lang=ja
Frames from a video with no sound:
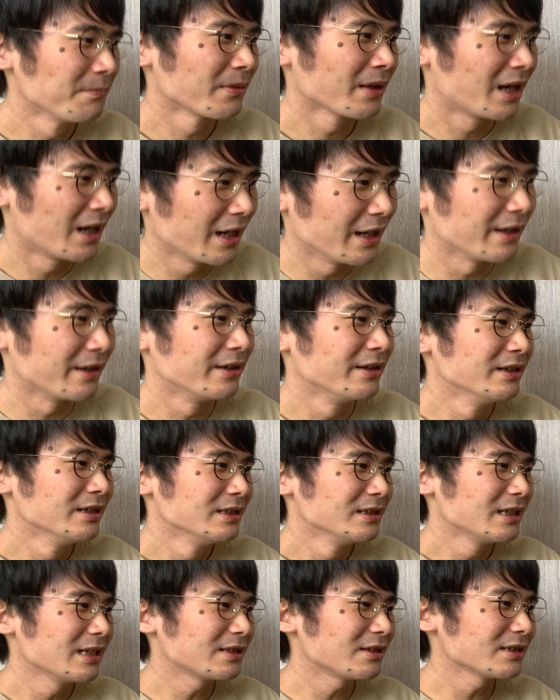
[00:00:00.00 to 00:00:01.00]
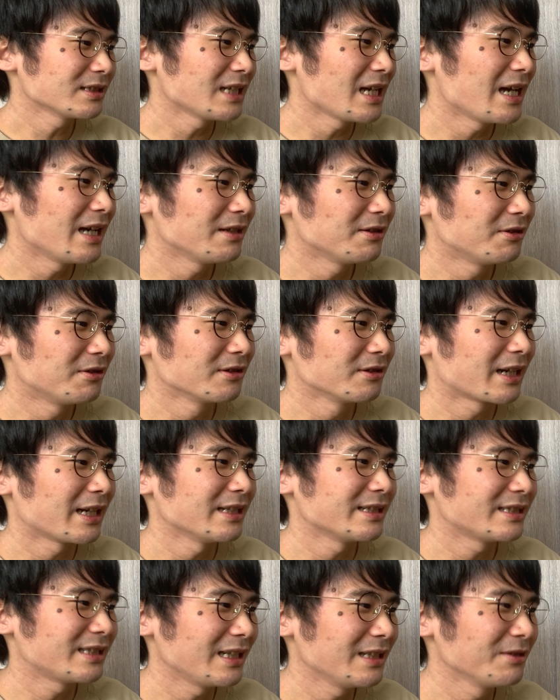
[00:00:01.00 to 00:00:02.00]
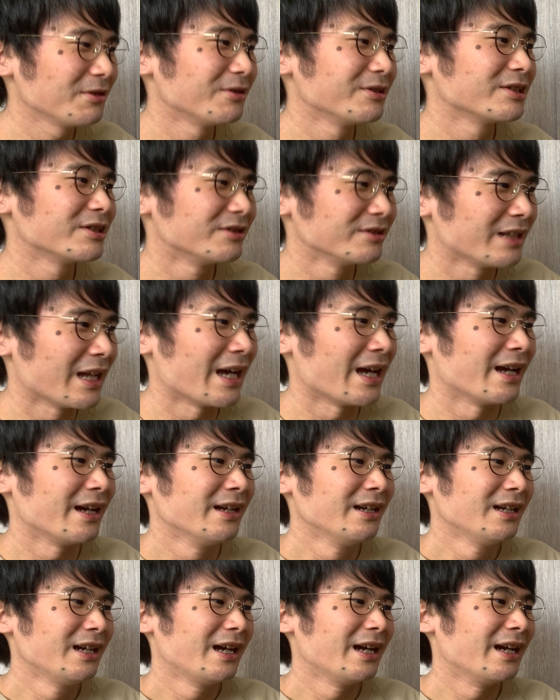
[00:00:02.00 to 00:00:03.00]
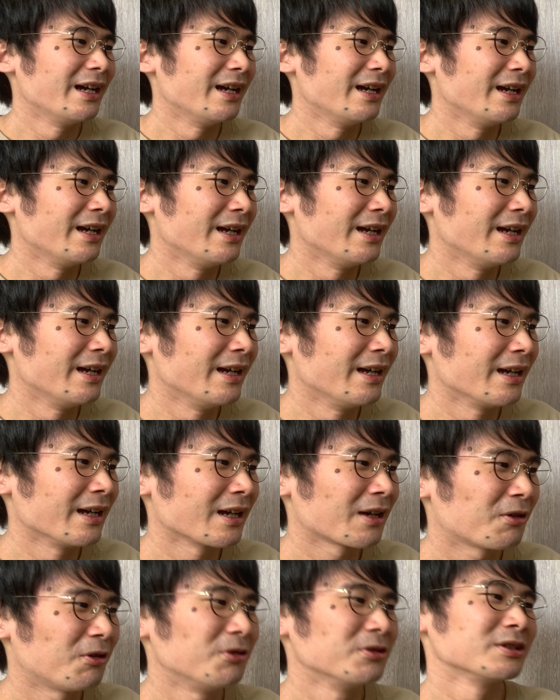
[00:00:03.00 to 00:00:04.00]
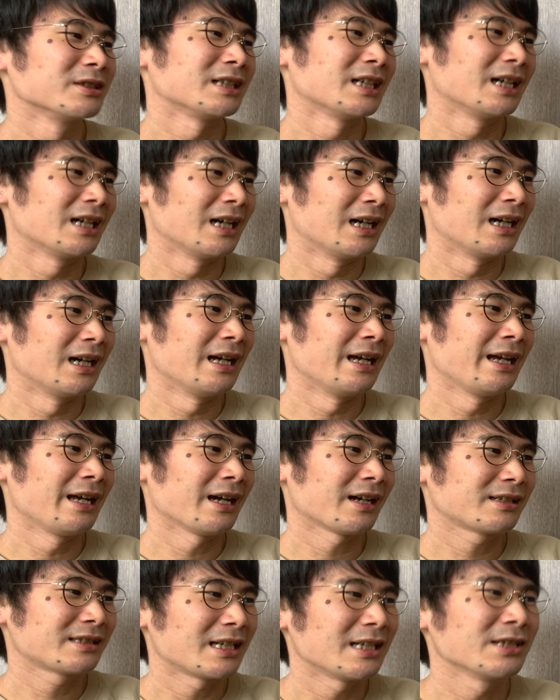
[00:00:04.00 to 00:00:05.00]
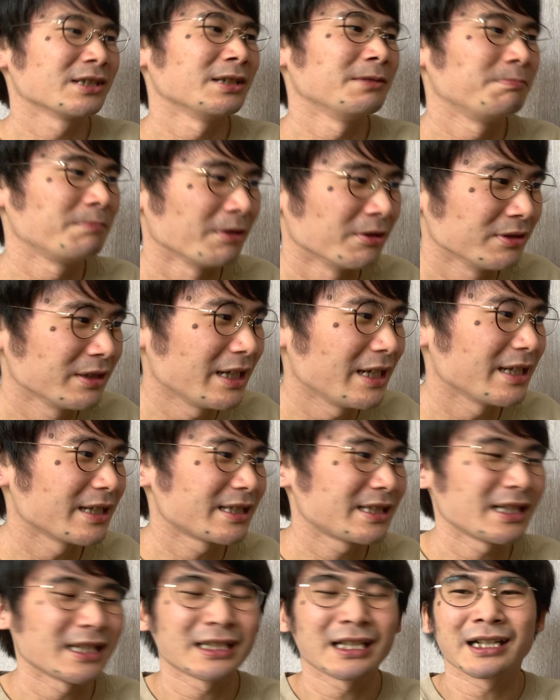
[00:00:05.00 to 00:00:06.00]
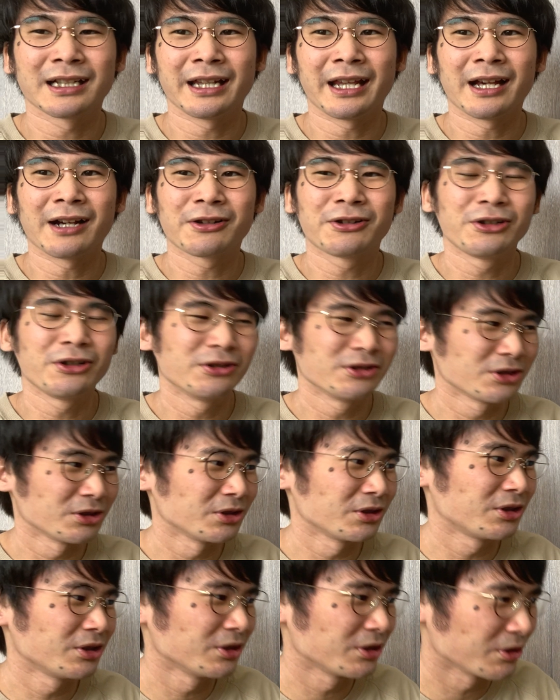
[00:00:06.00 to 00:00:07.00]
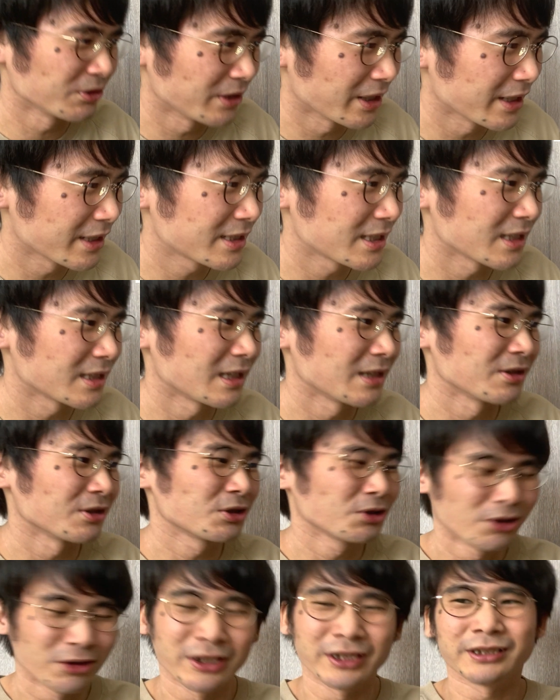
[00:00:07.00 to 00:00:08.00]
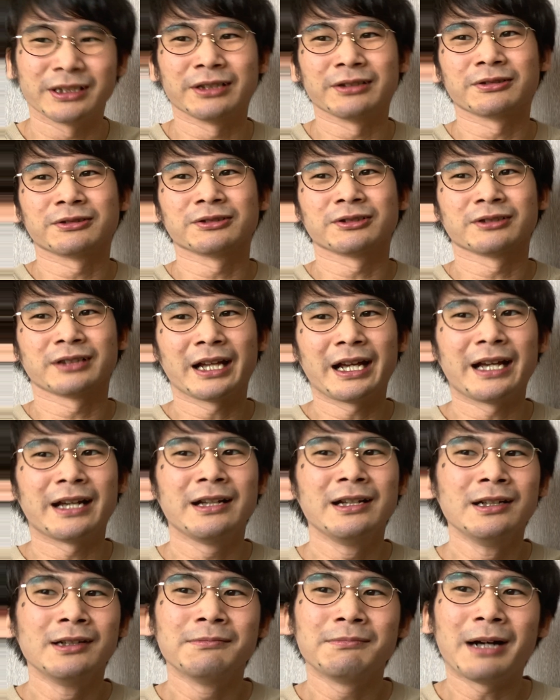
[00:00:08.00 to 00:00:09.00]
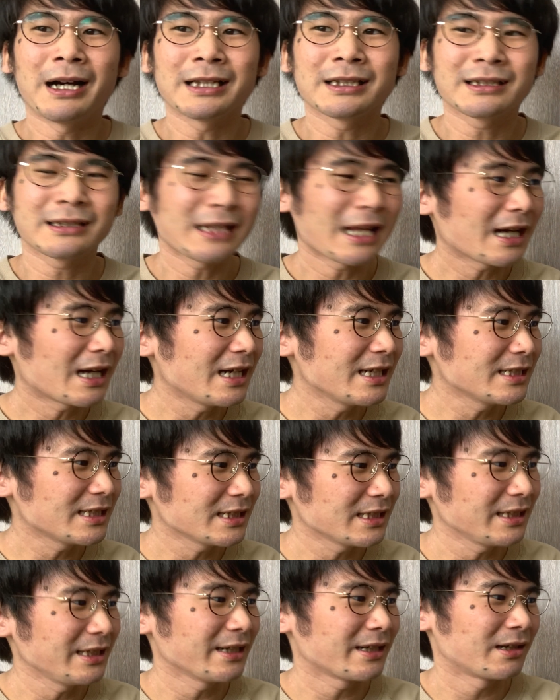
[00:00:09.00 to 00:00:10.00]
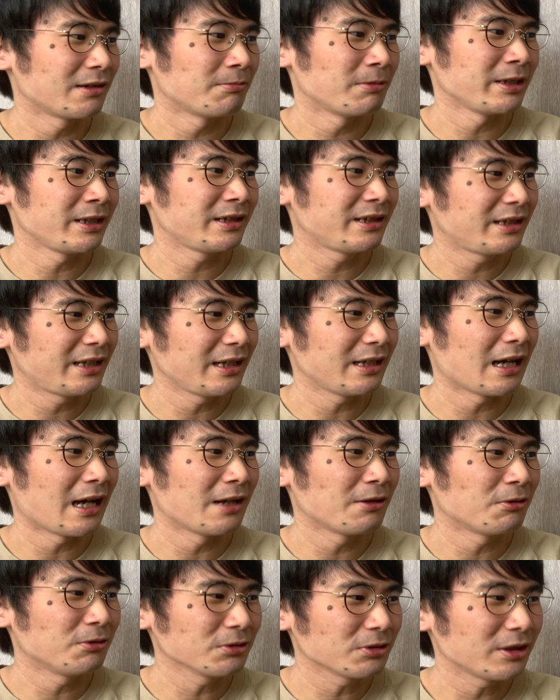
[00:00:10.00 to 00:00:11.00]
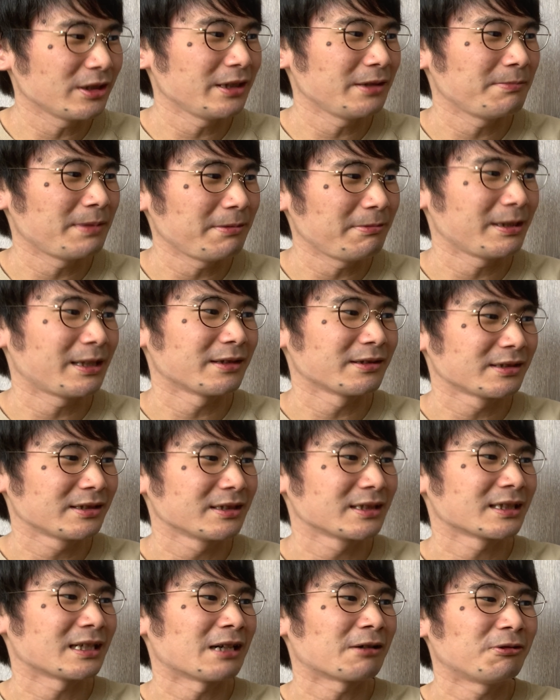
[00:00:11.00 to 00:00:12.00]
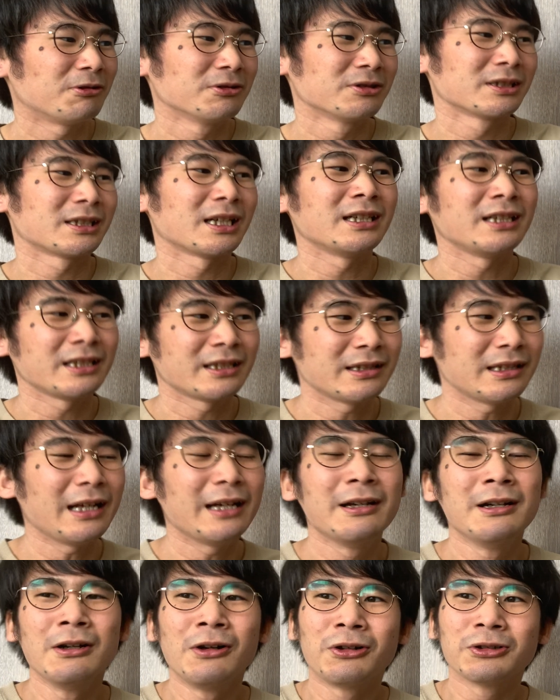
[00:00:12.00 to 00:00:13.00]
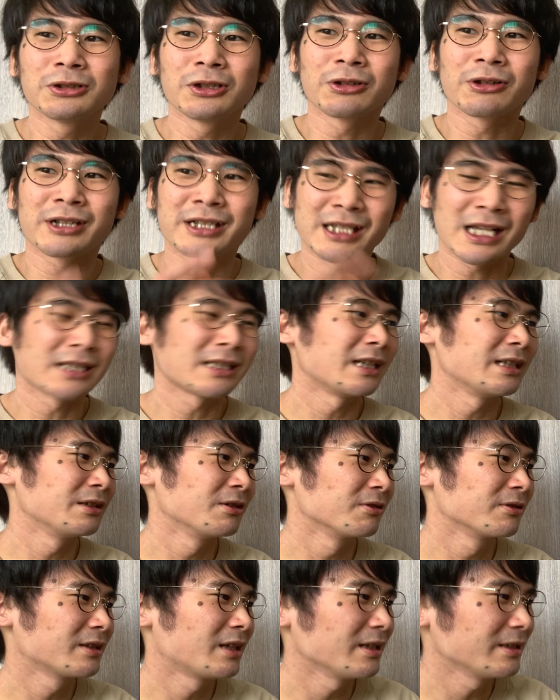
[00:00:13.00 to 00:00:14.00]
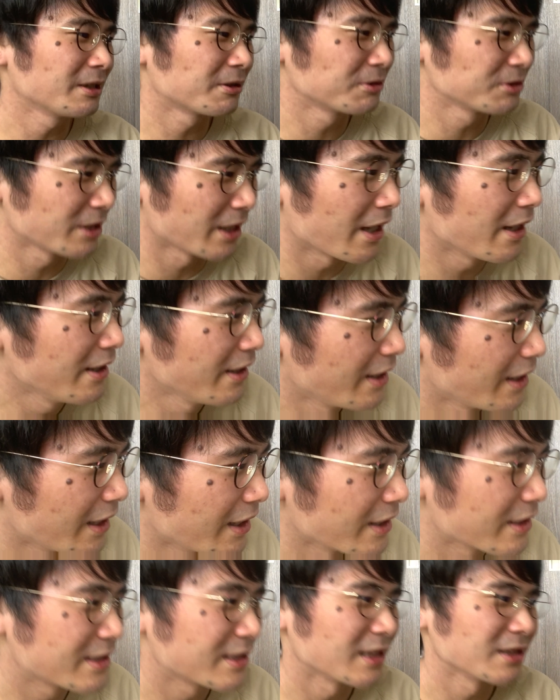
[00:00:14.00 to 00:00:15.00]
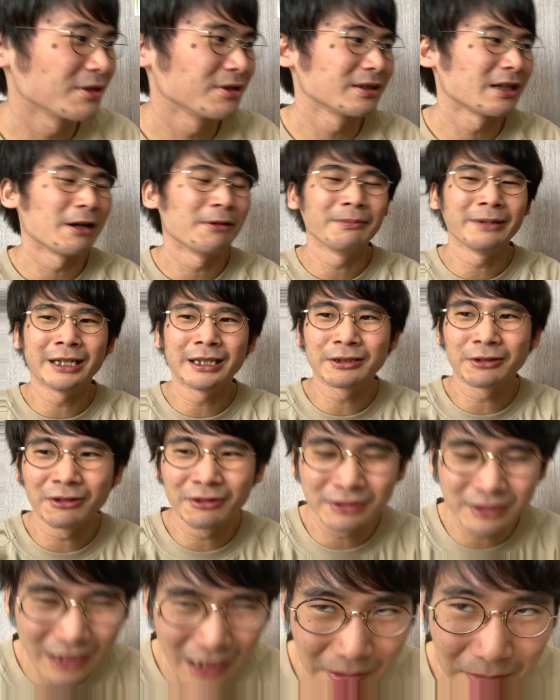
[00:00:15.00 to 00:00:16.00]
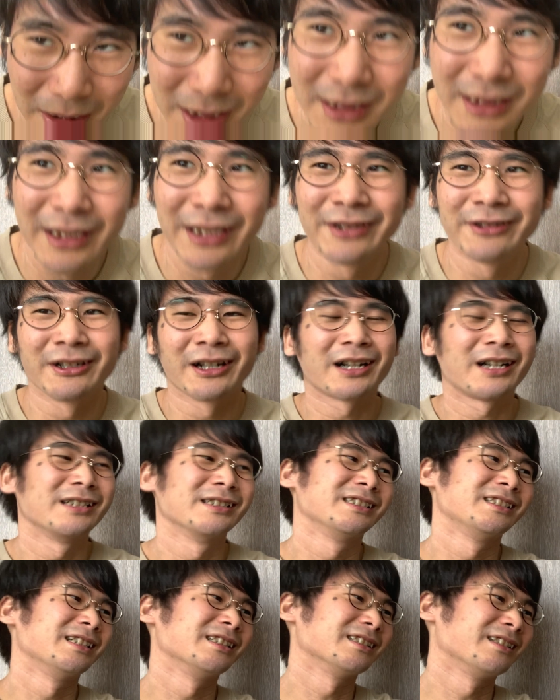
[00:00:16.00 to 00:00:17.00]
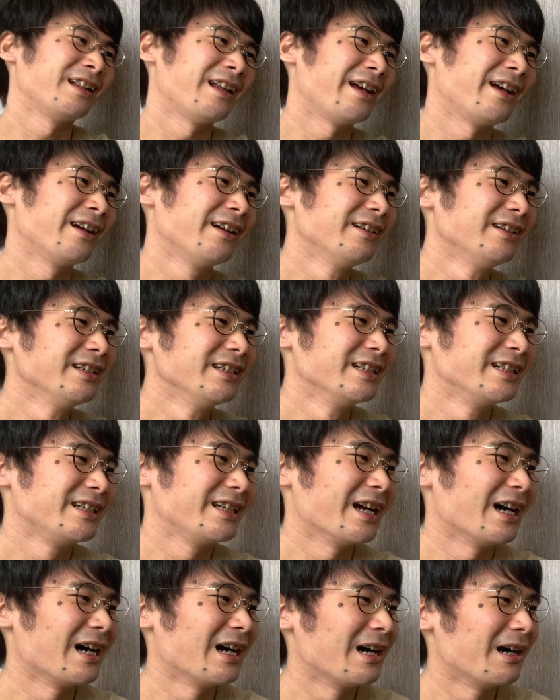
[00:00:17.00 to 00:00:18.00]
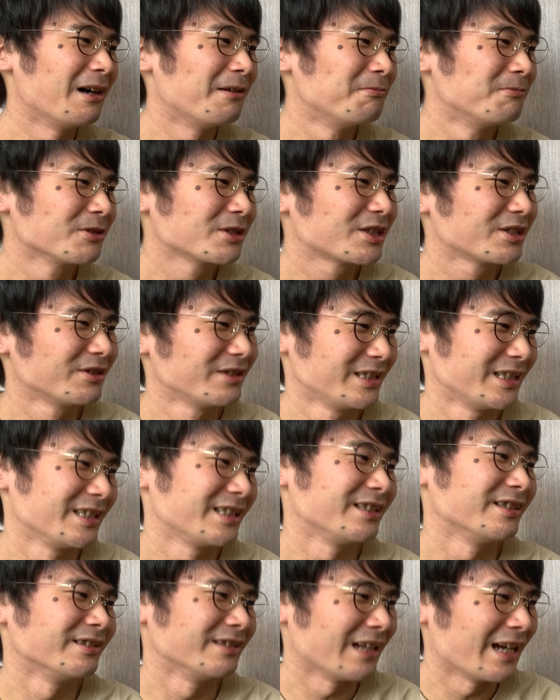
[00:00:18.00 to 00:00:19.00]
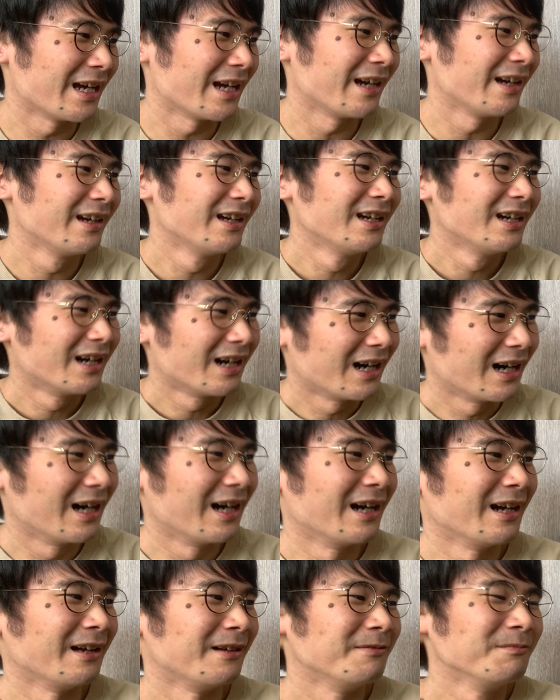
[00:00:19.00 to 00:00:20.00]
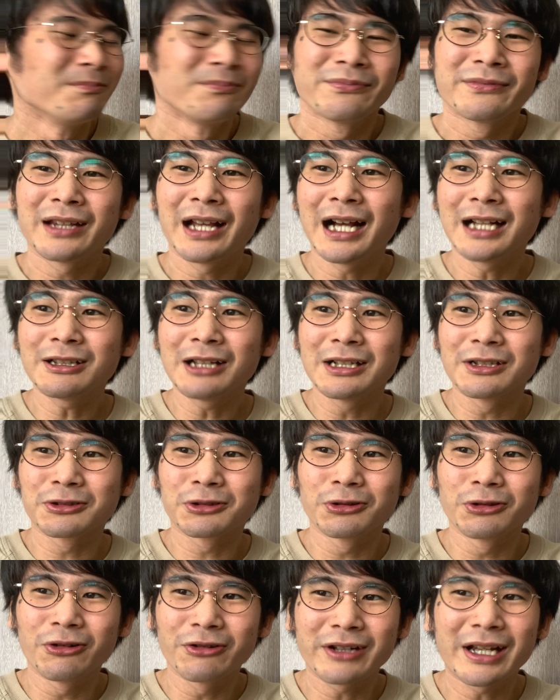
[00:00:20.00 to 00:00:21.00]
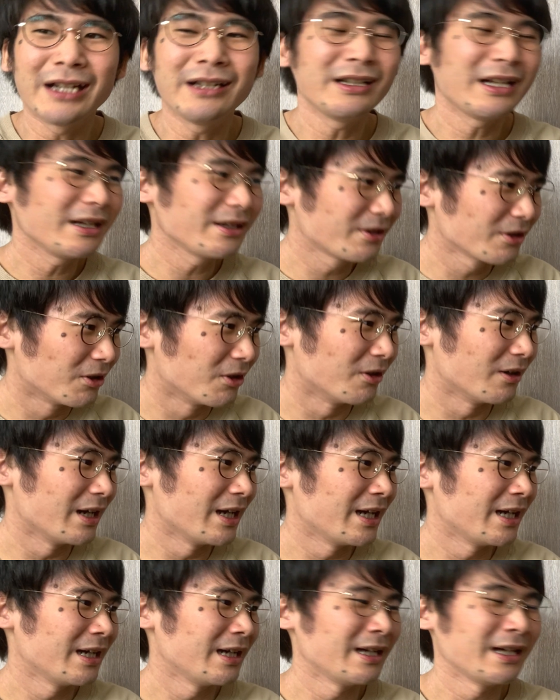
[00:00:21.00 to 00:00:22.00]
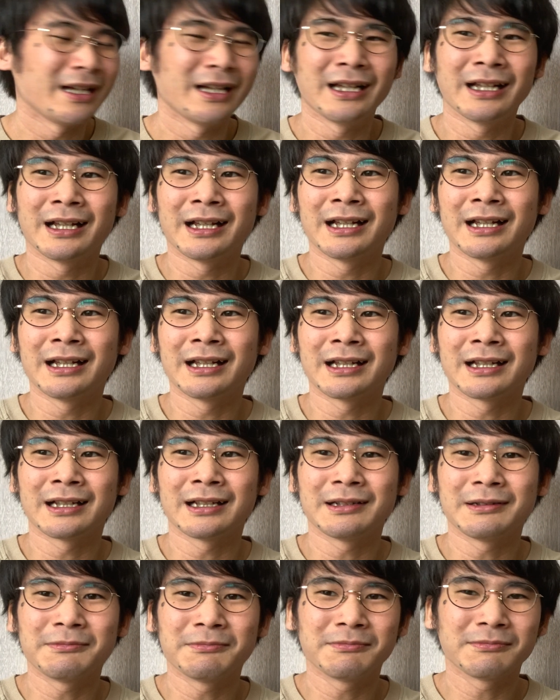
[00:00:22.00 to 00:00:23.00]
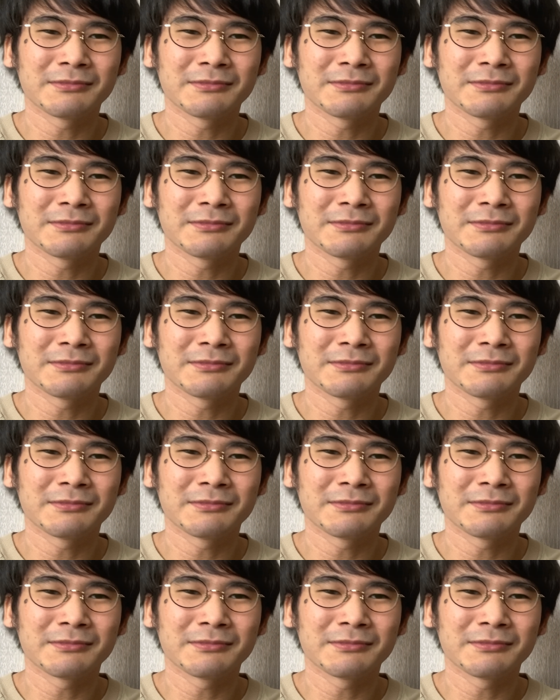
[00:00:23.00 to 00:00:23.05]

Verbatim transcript: はい、でそしてあの決選投票でえー、河野さんが131票で岸田さんが249票で岸田さんの勝利ということで、まあ、高市陣営からも言ってあの本当にビビたる数字が河野さんに行ってほとんど岸田さんに乗ったということで、えー、岸田総裁おめでとうございますというような感じですねいや面白いですよねはいであとあの都道府県連票、えー